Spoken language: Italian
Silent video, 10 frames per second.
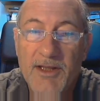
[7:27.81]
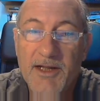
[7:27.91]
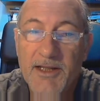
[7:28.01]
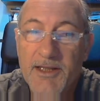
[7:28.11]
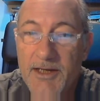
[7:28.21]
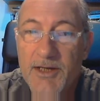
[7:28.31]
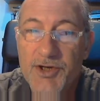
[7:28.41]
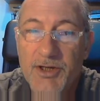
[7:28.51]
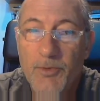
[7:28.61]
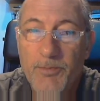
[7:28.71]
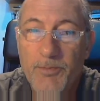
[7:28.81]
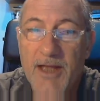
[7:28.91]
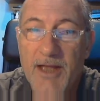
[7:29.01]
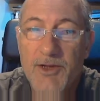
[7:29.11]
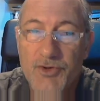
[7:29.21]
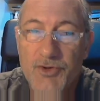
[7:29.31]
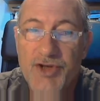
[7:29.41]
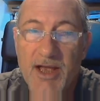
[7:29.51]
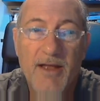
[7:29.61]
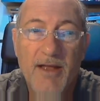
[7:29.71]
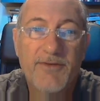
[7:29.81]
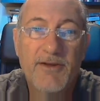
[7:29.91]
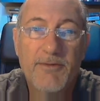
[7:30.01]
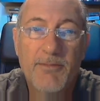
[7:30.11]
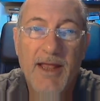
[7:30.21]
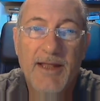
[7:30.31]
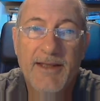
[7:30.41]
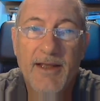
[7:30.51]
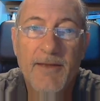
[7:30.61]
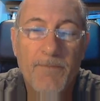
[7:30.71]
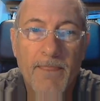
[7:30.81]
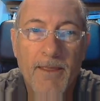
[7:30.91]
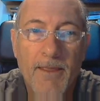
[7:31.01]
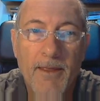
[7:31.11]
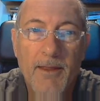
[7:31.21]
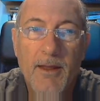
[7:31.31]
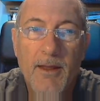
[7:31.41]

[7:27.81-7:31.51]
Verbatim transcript: che era una direttrice di doppiaggio già affermata,